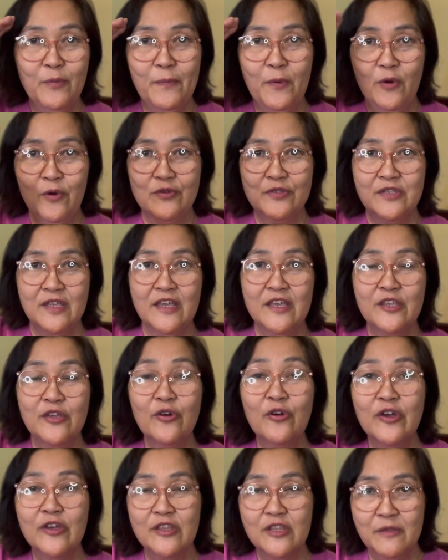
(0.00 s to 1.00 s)
po ako sa
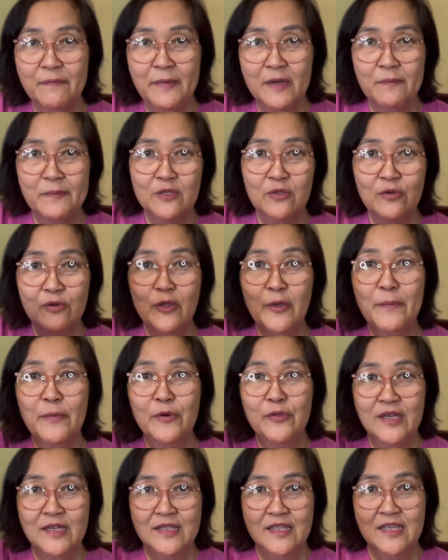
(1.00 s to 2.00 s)
inyo and pagpatuloy
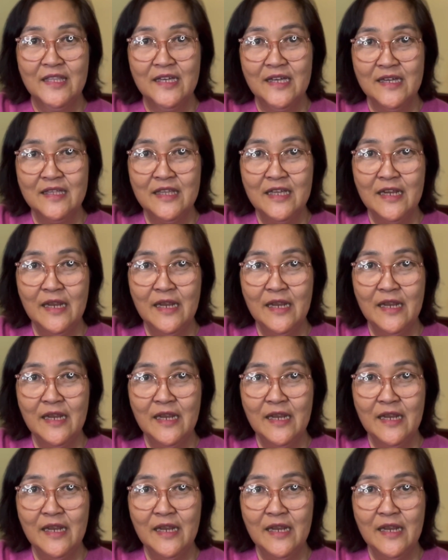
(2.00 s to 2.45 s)
po natin ang ating